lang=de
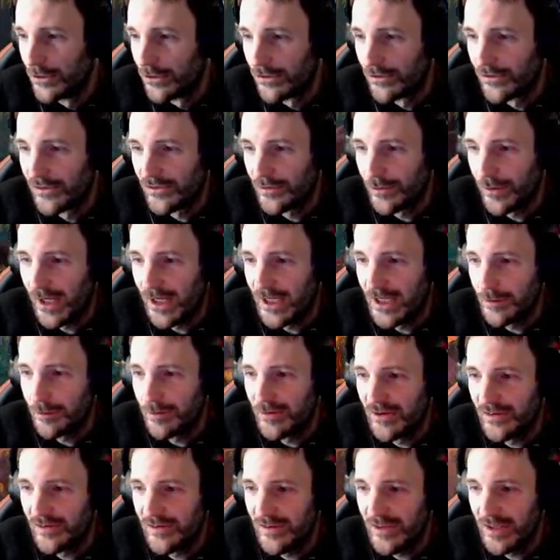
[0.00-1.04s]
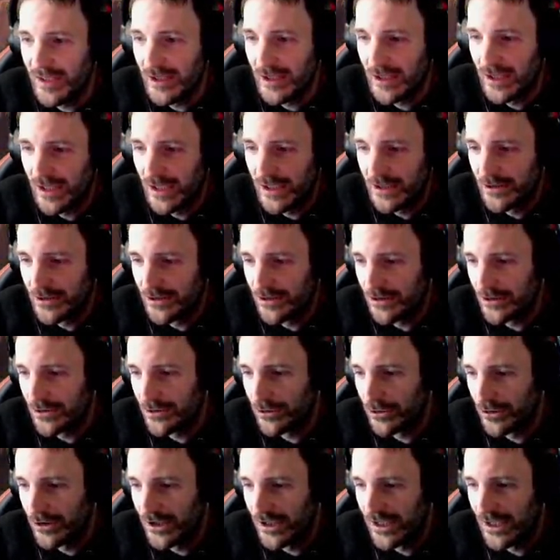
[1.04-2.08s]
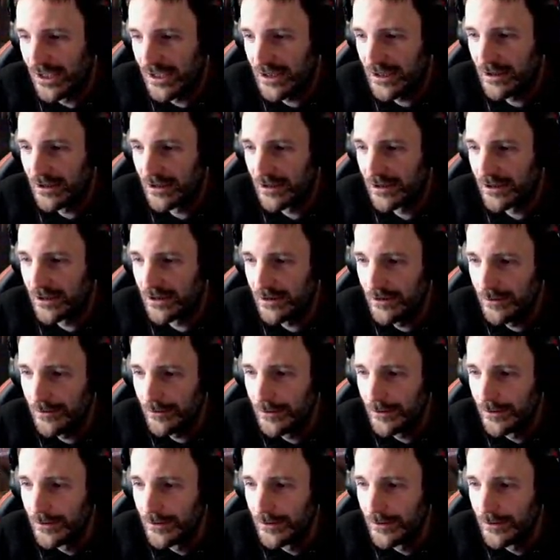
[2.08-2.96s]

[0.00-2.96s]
Und zwar gibt es hier eine neue Händlerin.